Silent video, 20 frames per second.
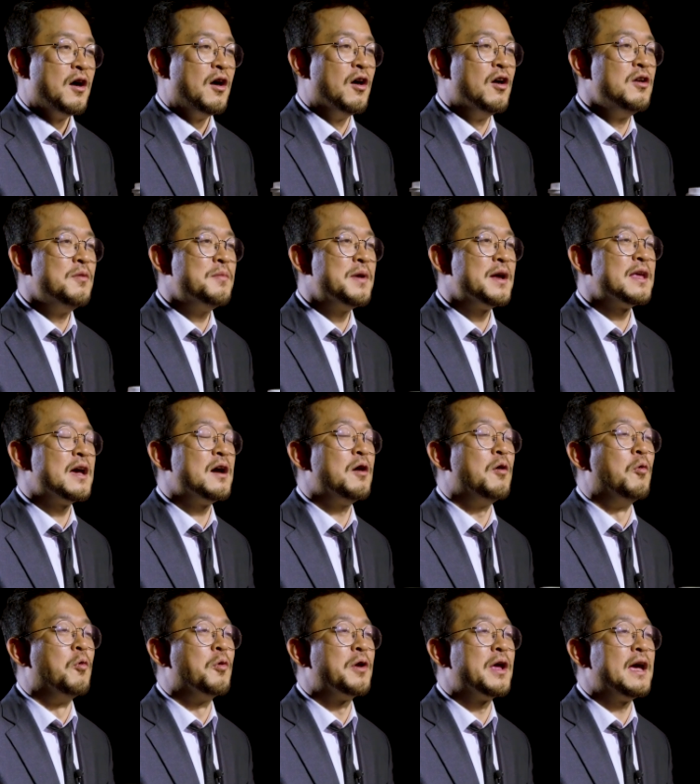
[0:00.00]
얼마나
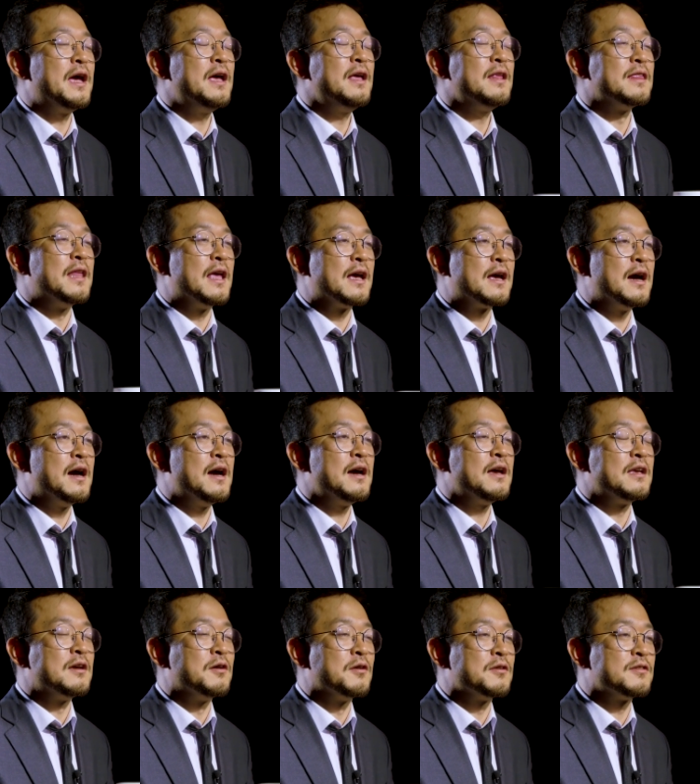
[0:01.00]
오래 내가
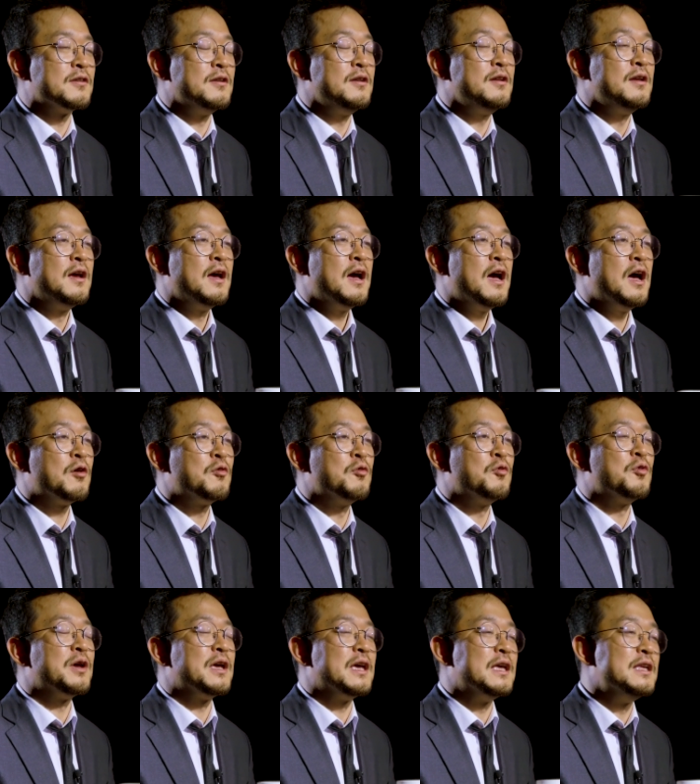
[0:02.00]
이것을
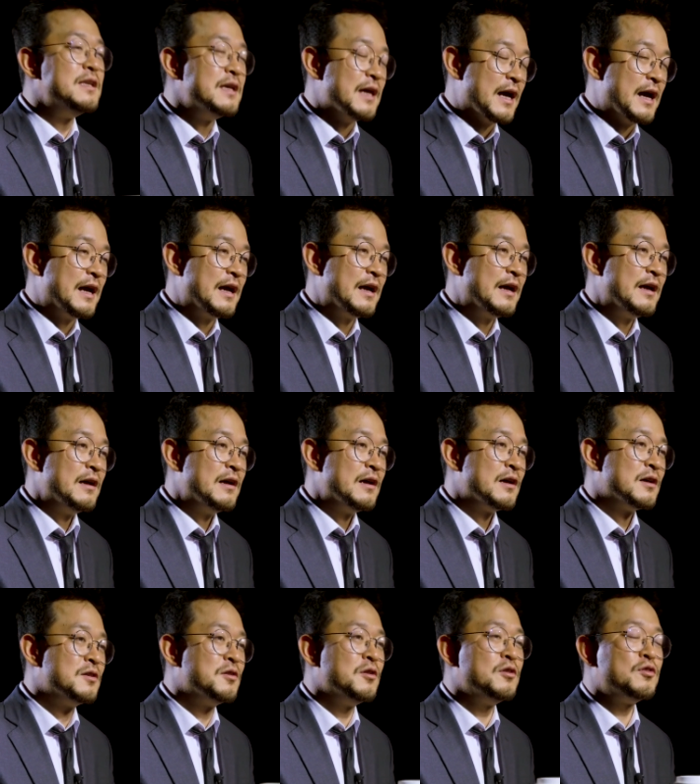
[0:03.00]
하고 있냐
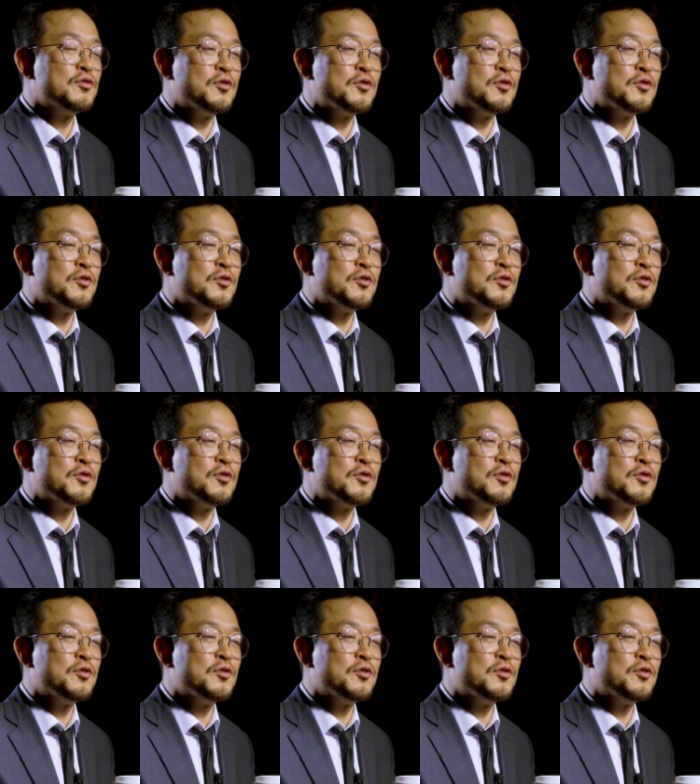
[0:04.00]
그걸